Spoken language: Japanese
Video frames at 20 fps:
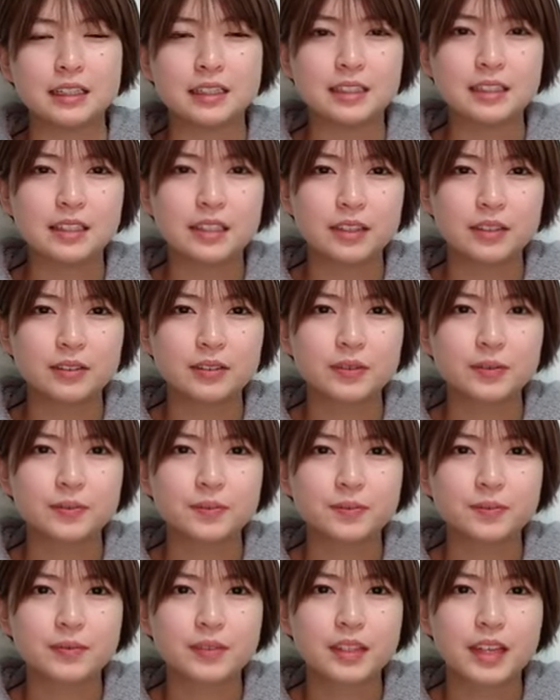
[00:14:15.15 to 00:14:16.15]
んですけど
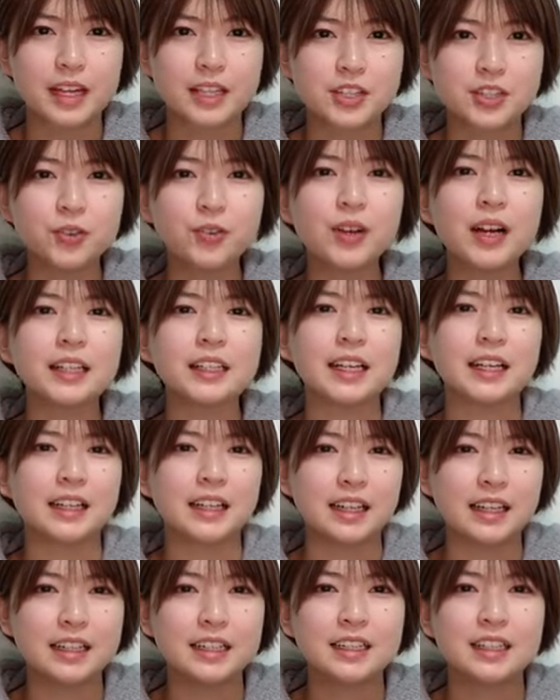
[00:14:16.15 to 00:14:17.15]
あチョカナ
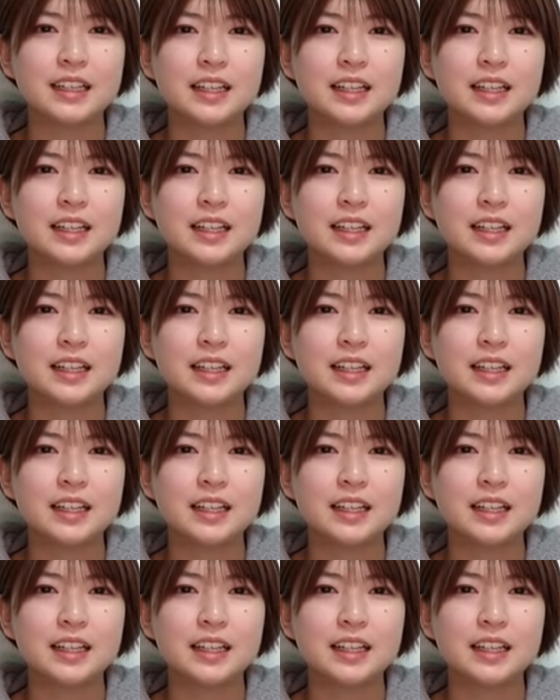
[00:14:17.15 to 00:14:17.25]
か